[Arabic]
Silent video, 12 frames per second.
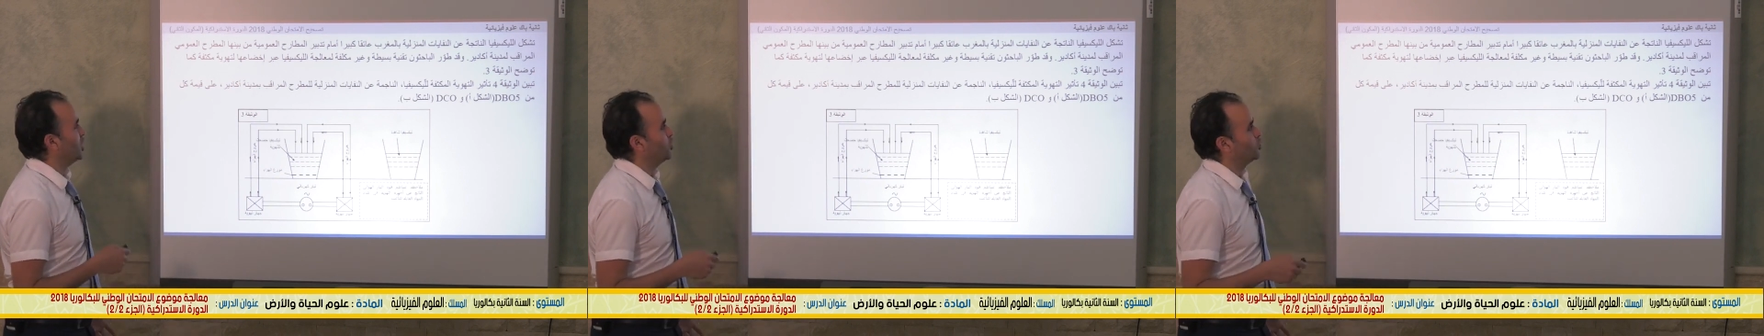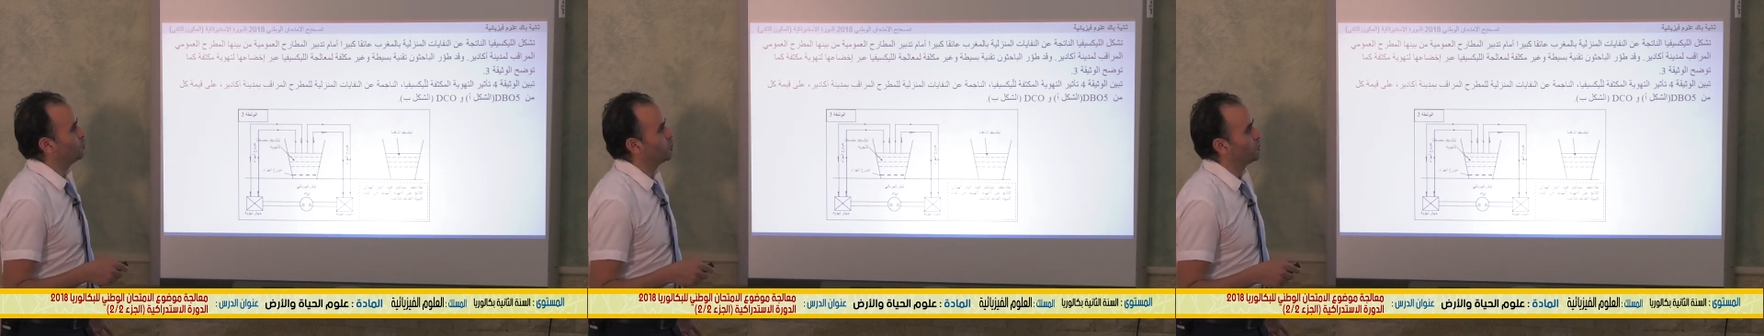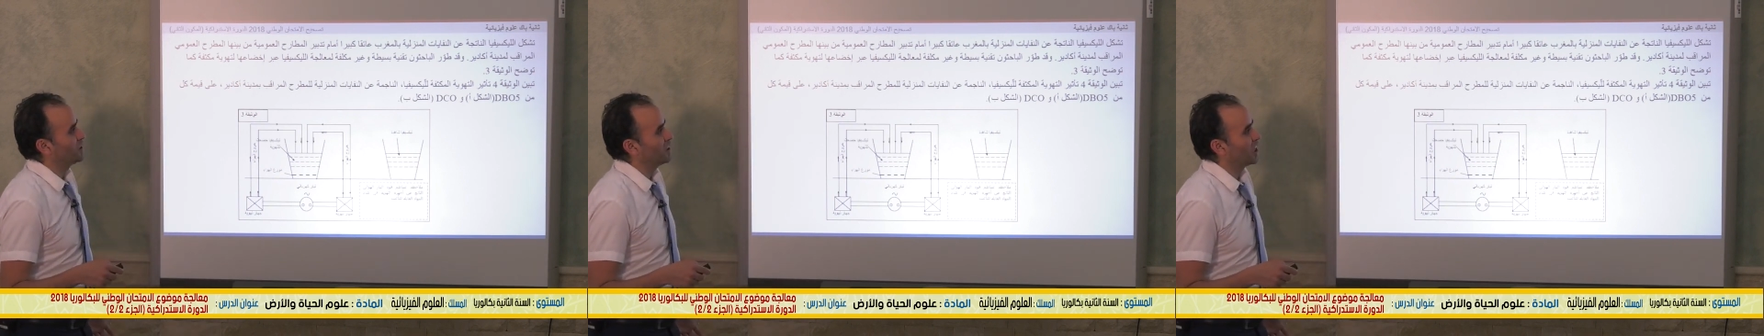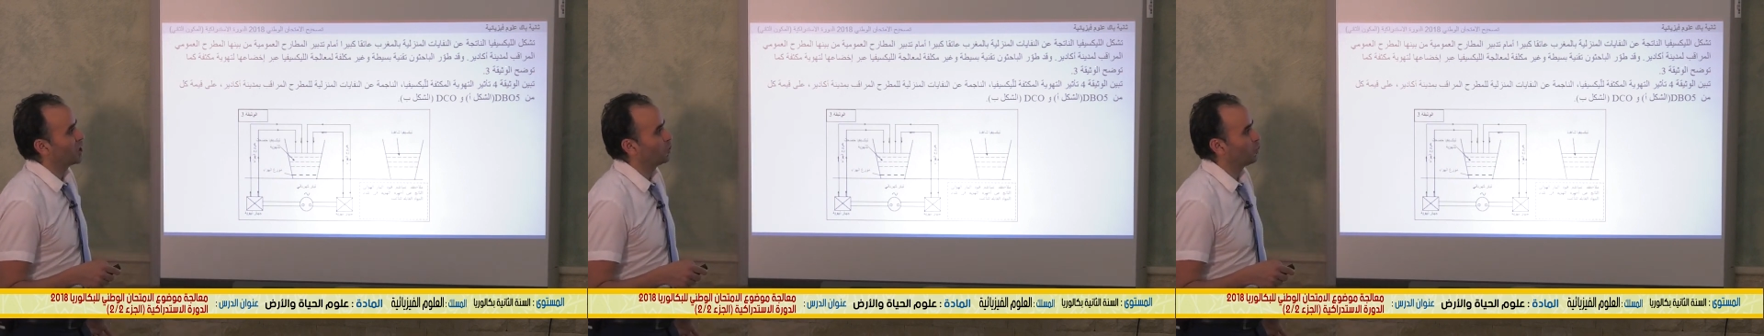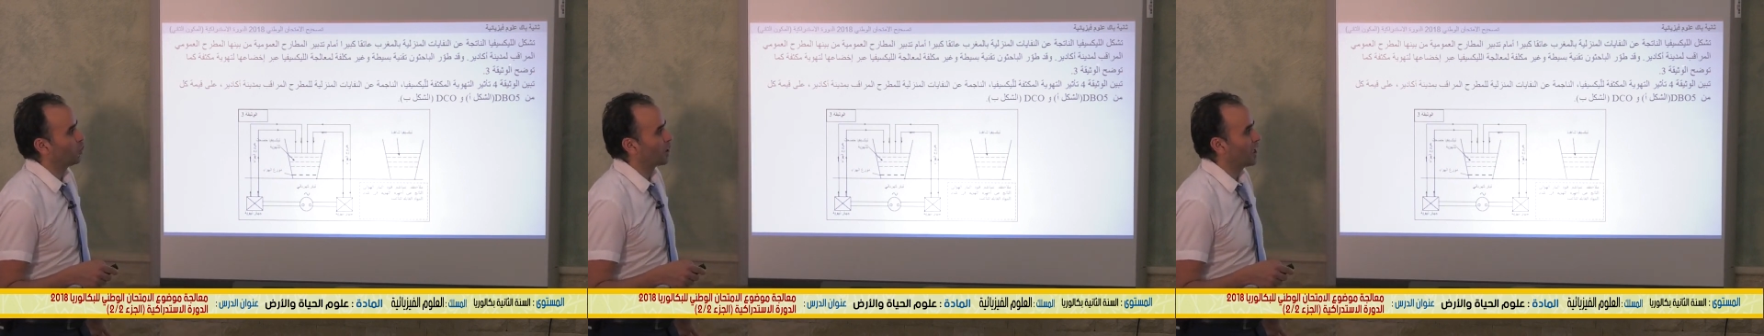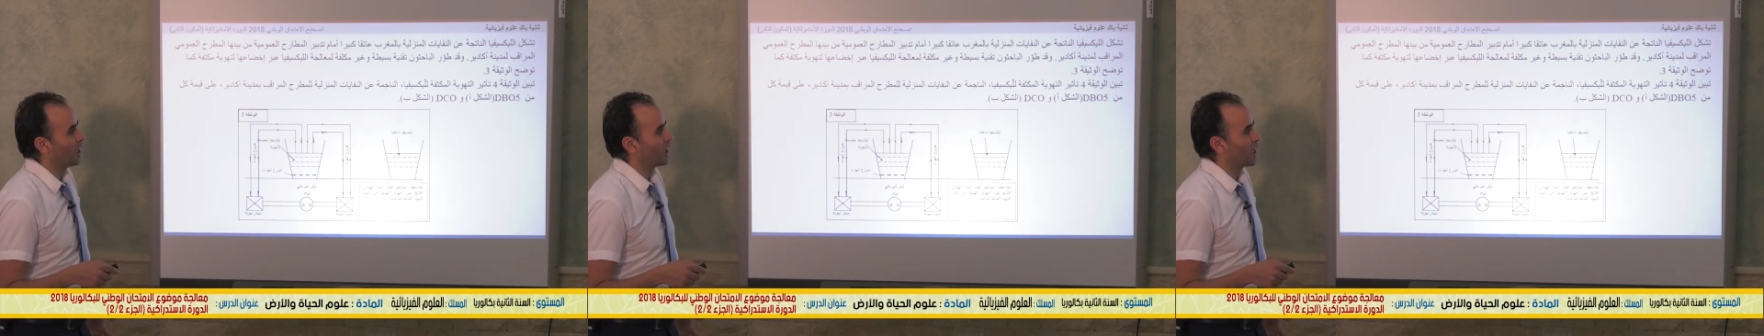العمومي
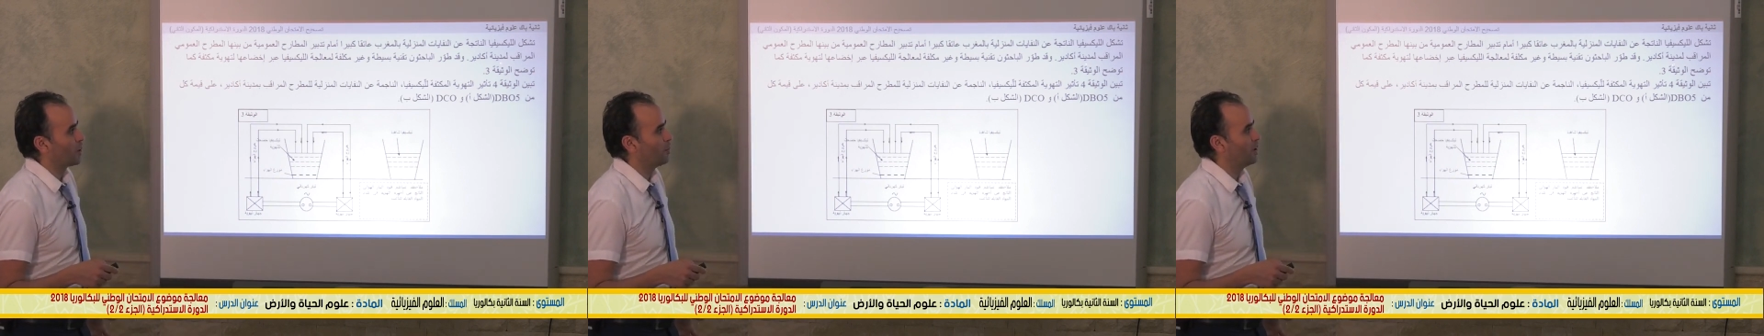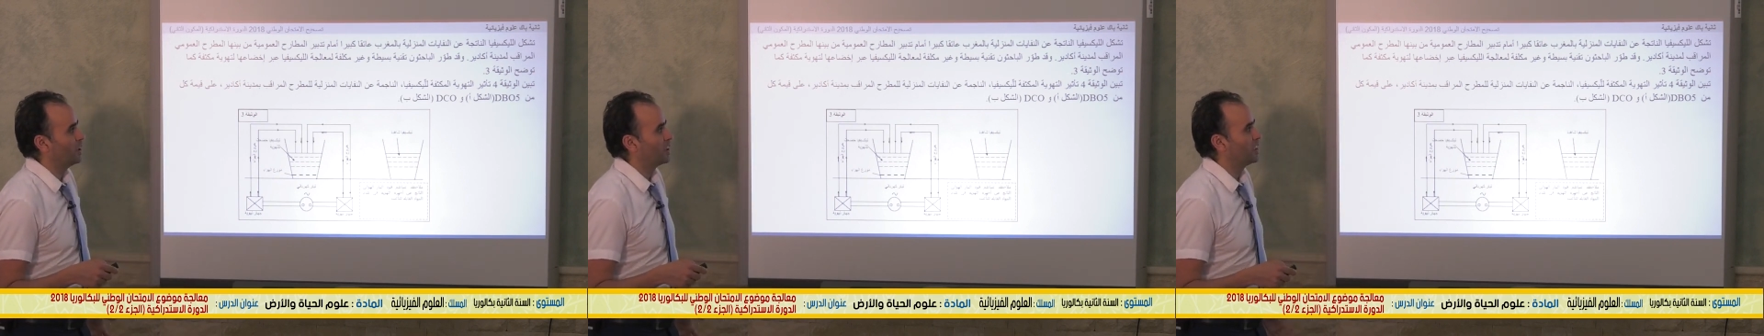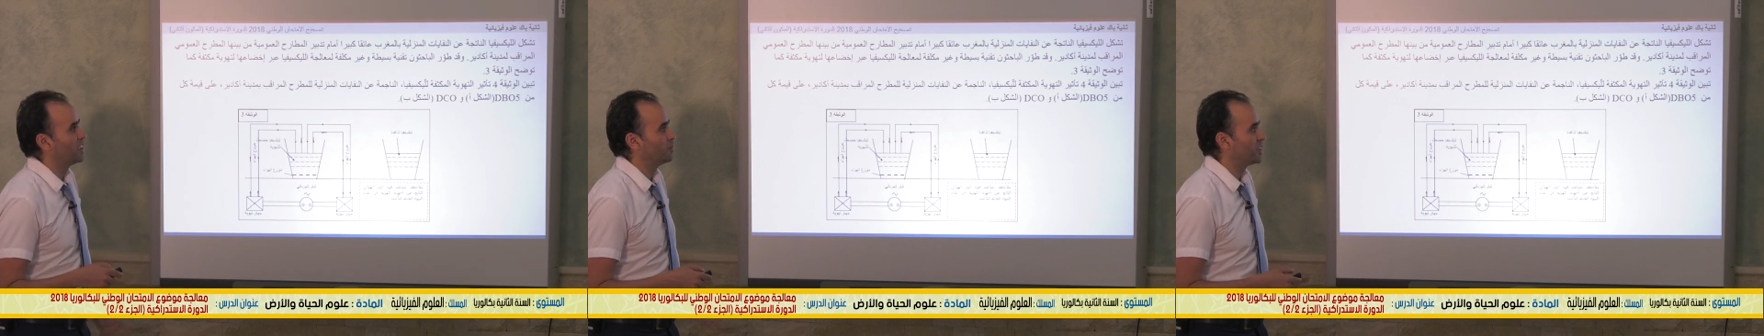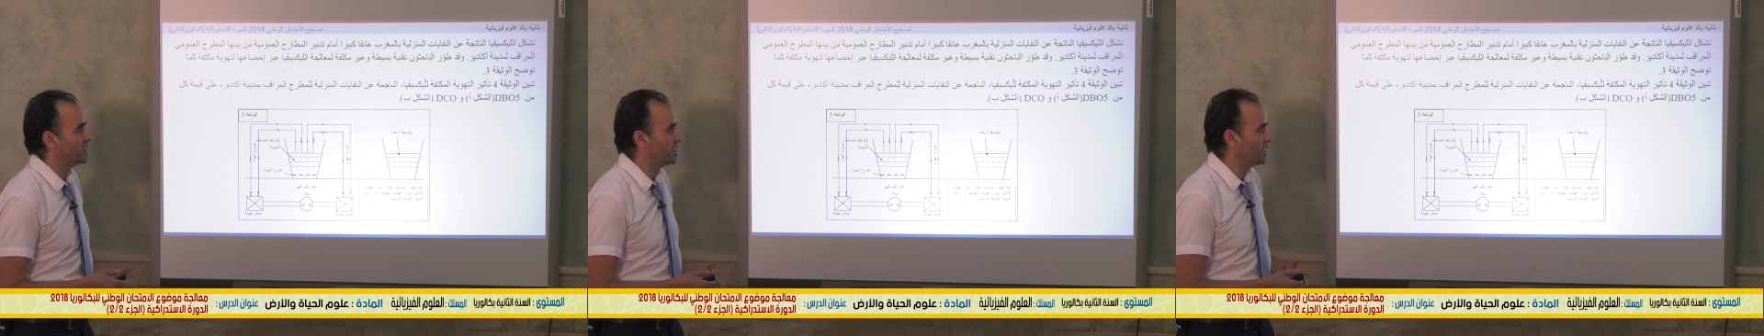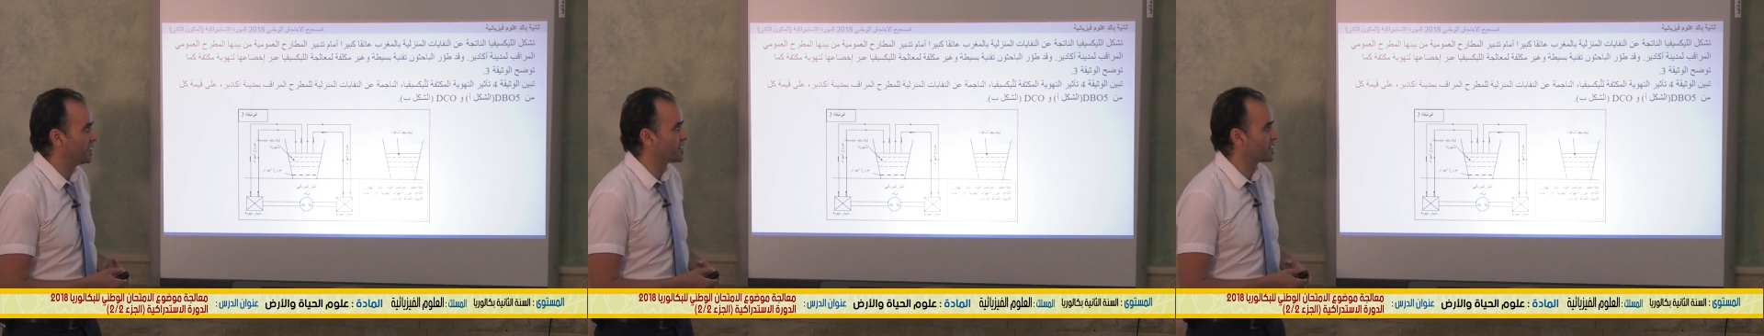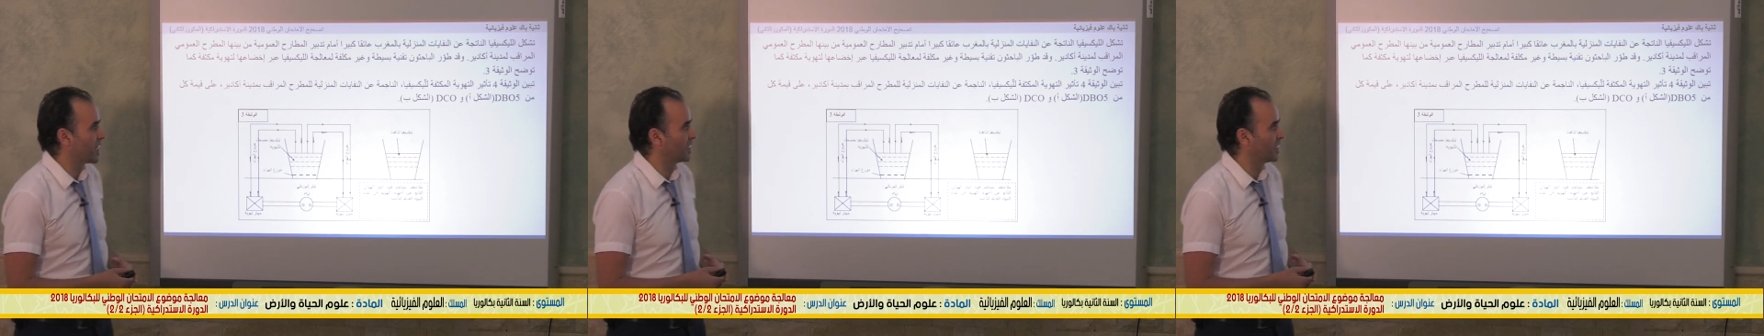المراقب لمدينة